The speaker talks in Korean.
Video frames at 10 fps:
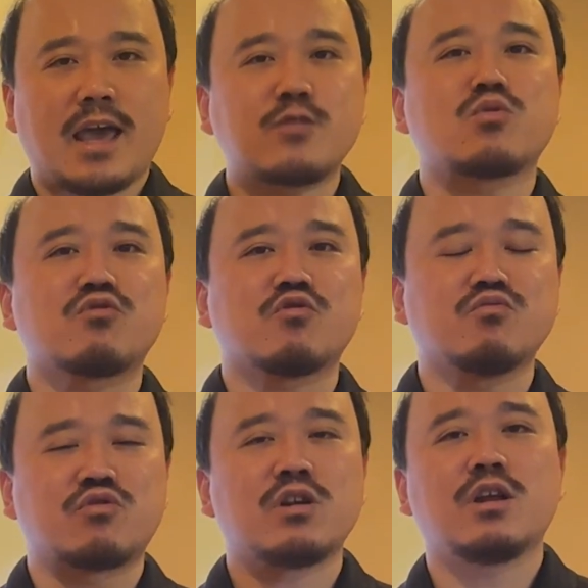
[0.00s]
해조
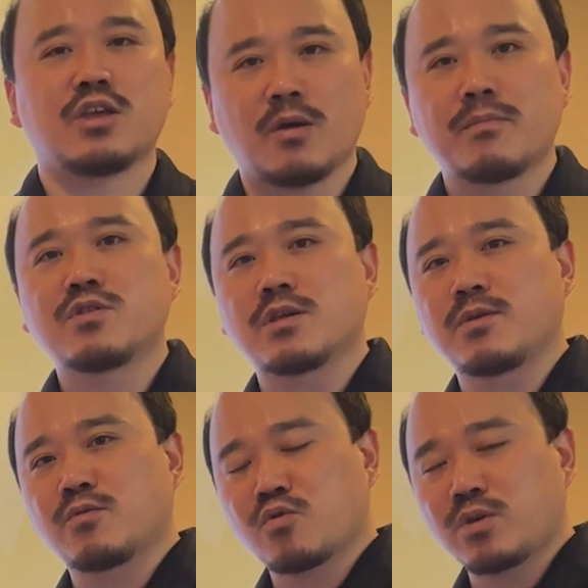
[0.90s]
추출물을 연면
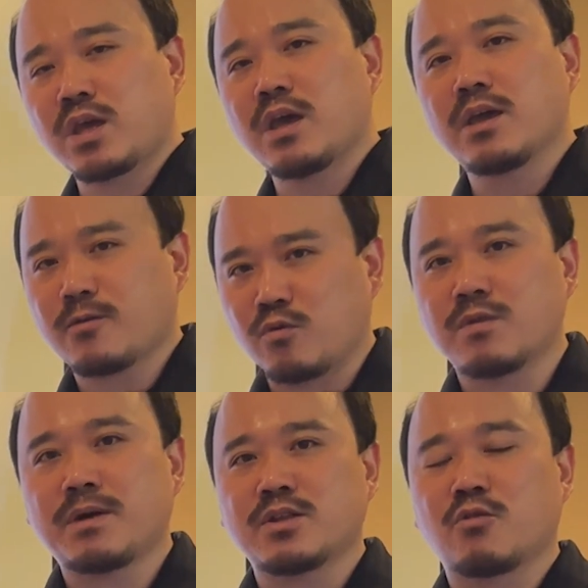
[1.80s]
시비로 초기에
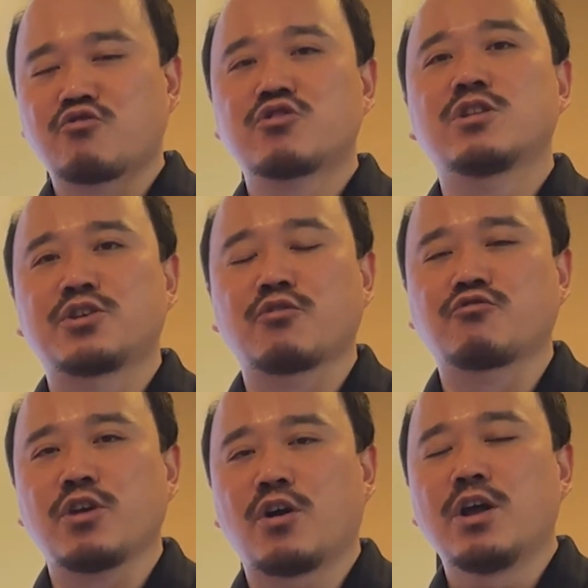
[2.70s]
공급하는 걸 추천을
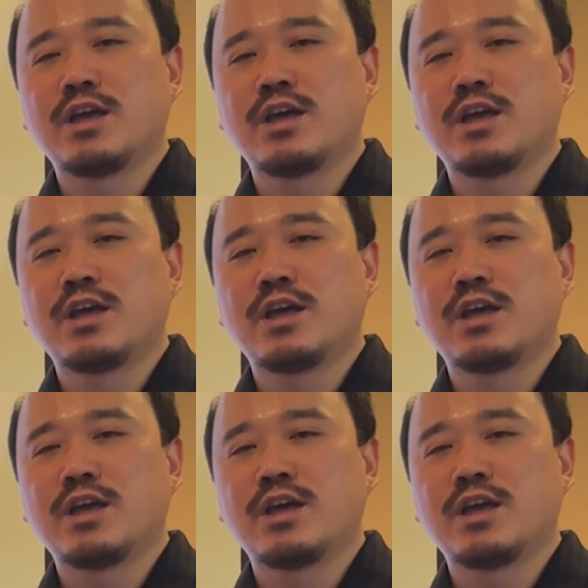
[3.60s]
드렸고요.